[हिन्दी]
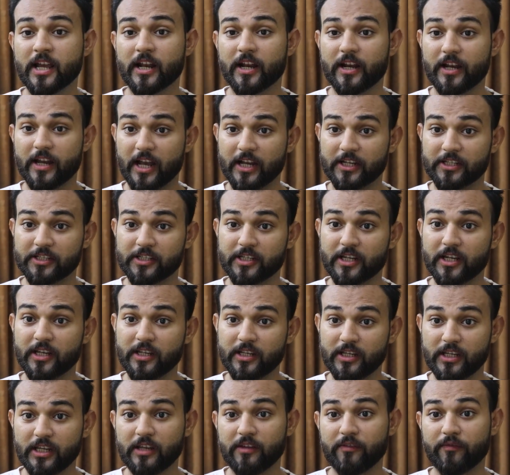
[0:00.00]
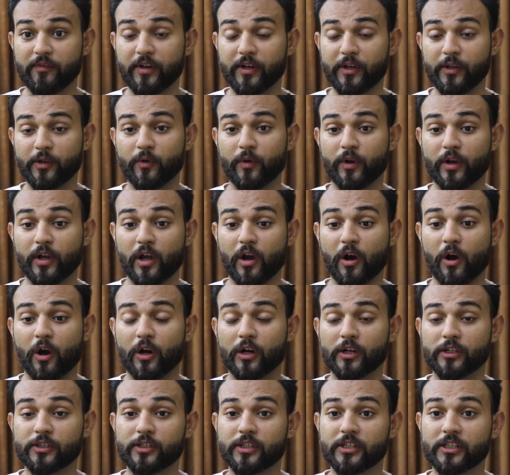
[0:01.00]
रिएक्शन की वीडियो है
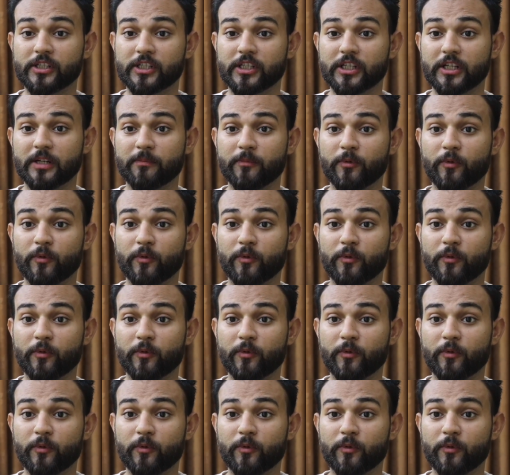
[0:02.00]
और जिस